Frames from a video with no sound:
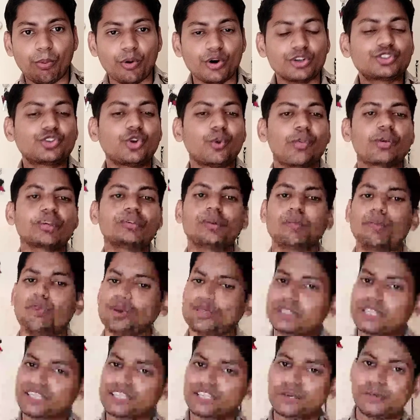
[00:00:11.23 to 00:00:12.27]
पोस्ट ऑफिस में
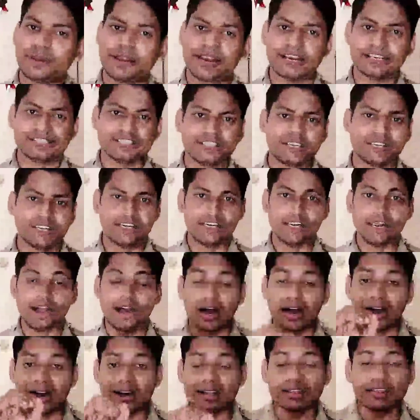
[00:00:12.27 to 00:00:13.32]
बहुत अच्छी वैकेंसी निकली है
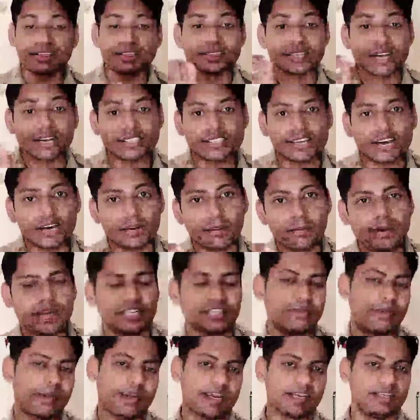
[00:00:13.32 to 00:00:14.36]
अड़तीस हज़ार
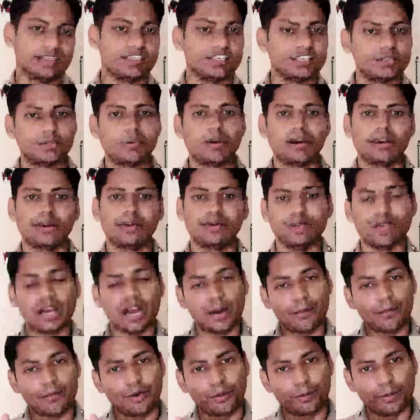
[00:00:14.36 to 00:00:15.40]
प्लस वैकेंसी इसमें आई हुई है
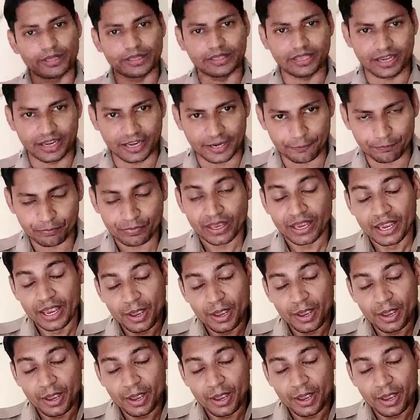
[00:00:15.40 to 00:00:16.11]
आपको पता है